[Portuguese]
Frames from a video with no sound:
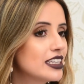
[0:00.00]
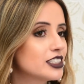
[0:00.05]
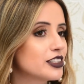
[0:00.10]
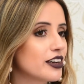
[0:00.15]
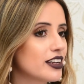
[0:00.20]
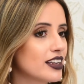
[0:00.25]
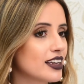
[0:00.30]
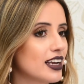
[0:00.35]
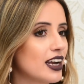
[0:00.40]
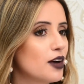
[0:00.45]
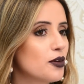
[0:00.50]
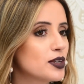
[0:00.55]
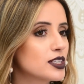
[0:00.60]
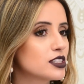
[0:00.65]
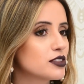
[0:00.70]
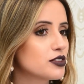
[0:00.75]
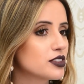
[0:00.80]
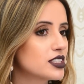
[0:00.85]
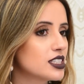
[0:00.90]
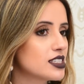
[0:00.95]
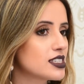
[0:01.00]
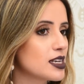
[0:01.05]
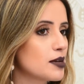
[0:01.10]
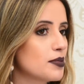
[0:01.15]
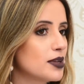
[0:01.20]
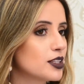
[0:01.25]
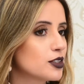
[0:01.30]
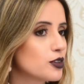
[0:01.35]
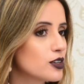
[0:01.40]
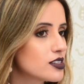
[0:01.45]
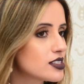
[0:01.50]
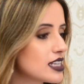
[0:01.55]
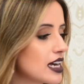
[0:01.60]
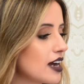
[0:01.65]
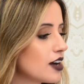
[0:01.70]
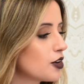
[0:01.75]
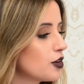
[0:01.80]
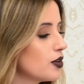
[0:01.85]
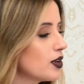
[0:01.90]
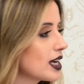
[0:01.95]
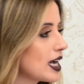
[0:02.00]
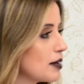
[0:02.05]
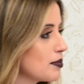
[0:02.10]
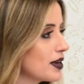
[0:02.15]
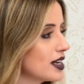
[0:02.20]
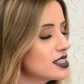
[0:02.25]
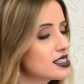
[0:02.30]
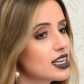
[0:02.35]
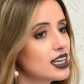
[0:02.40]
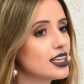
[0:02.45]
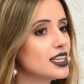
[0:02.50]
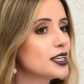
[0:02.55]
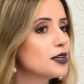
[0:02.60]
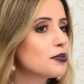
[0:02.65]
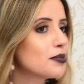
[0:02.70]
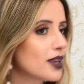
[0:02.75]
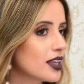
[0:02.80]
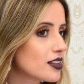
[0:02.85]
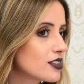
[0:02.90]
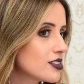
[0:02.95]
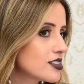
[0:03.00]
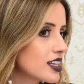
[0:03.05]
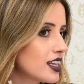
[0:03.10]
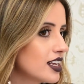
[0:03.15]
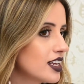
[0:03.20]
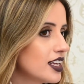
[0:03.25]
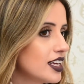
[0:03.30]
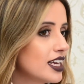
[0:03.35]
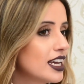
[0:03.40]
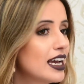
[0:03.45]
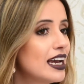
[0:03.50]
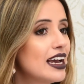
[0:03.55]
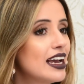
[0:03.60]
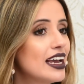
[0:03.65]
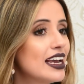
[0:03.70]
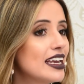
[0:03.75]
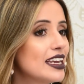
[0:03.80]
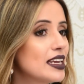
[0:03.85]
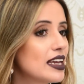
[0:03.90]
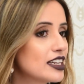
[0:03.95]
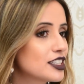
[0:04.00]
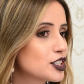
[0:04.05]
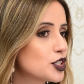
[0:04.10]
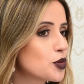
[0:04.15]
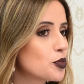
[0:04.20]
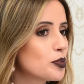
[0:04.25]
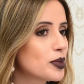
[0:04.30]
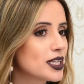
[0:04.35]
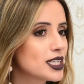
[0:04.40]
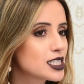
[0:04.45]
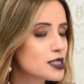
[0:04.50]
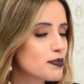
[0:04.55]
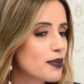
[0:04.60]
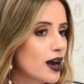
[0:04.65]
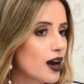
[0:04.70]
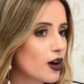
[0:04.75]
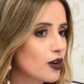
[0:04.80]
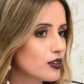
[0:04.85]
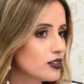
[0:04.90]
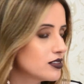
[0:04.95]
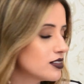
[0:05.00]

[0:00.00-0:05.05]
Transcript: Então é legal isso, você saber dosar, colocar mais ali, menos ali. E acho que o principal,